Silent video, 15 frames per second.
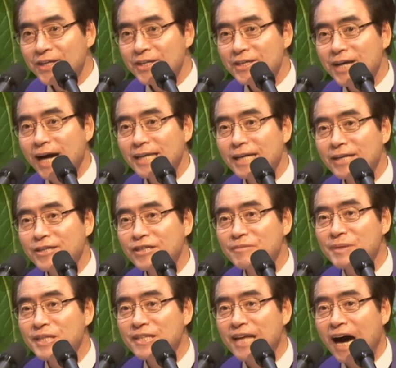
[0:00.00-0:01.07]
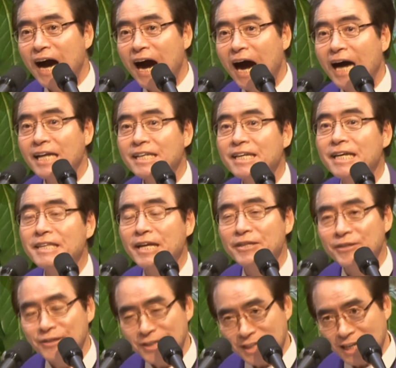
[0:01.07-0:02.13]
이 아이가 크면 다 알게 될
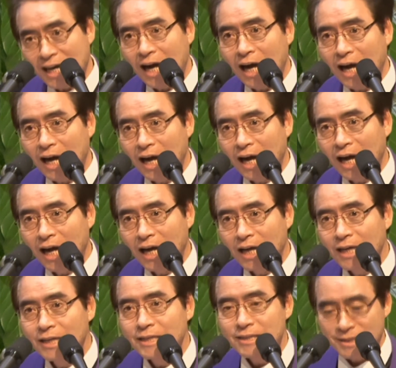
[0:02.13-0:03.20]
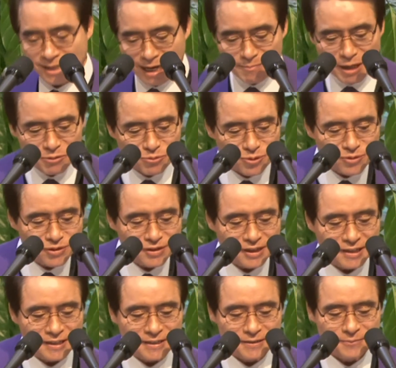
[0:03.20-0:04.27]
거니까. 참아주는
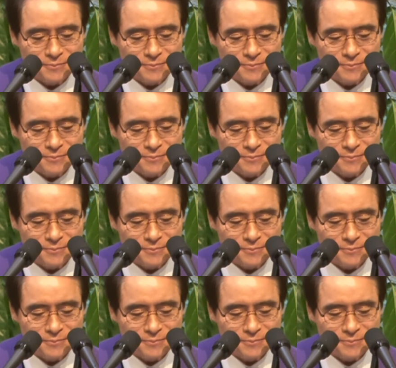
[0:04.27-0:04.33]
거예요.